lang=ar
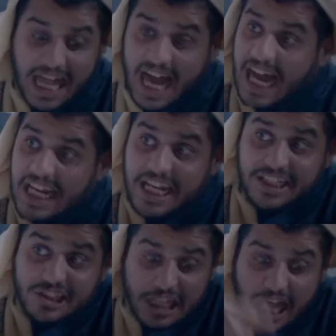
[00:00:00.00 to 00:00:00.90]
لا
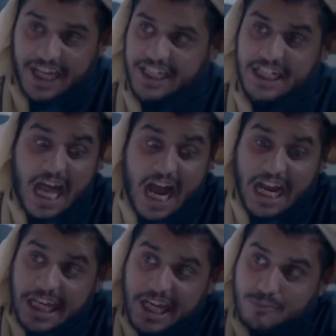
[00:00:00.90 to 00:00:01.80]
خليت سواحي لا
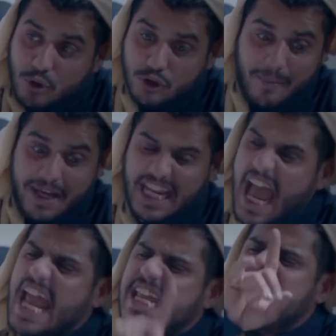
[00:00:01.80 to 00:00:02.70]
خليت مؤتمري
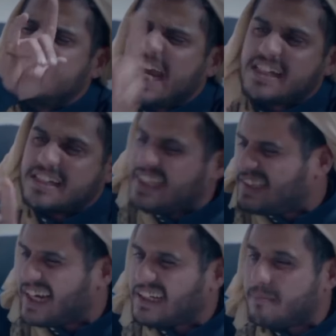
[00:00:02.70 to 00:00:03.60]
اي شخص
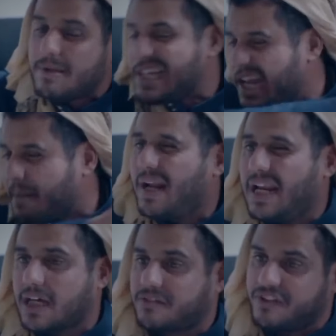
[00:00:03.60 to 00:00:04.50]
ينتقد المسيره
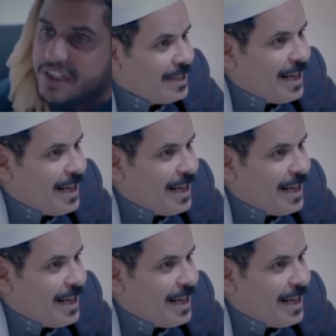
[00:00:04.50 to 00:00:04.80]
بلغت فيه